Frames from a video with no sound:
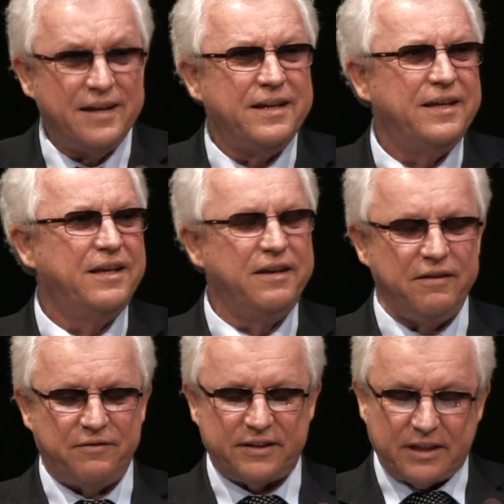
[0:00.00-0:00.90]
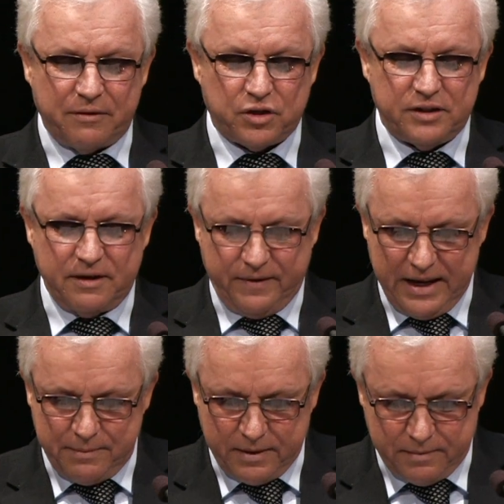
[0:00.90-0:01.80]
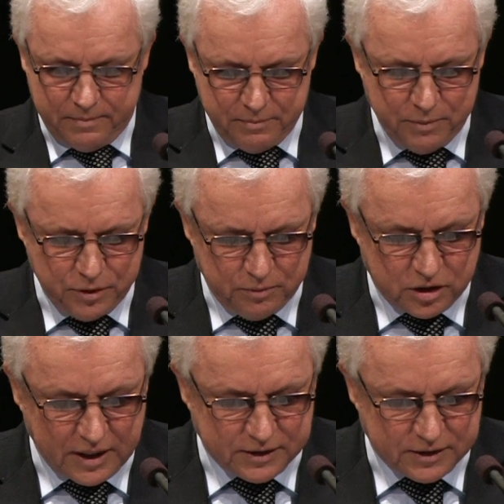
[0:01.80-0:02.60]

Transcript: И в оставшееся время мы будем читать